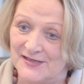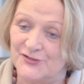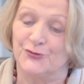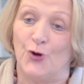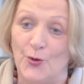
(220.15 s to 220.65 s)

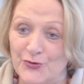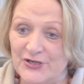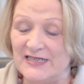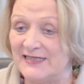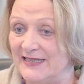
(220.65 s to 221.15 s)
zu
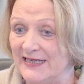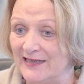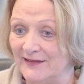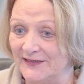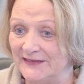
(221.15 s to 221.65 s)

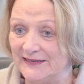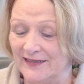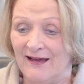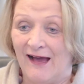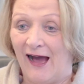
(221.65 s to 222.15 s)

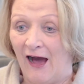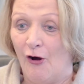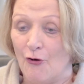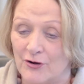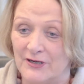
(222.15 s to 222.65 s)
kommunizieren,
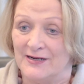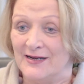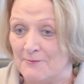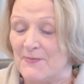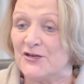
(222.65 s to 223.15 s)
auch
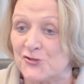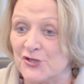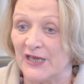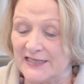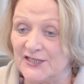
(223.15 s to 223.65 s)

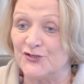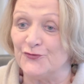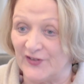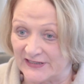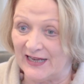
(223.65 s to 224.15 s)
Menschenrechte zu
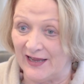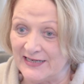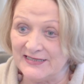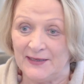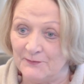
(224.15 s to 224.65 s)

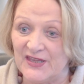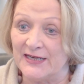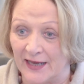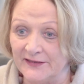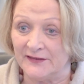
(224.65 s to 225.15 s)
verteidigen, die
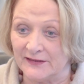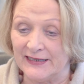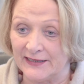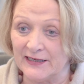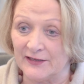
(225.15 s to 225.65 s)
in anderen
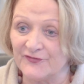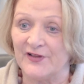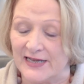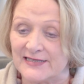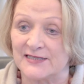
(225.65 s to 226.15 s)
Ländern
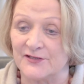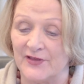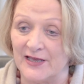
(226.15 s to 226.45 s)
verletzt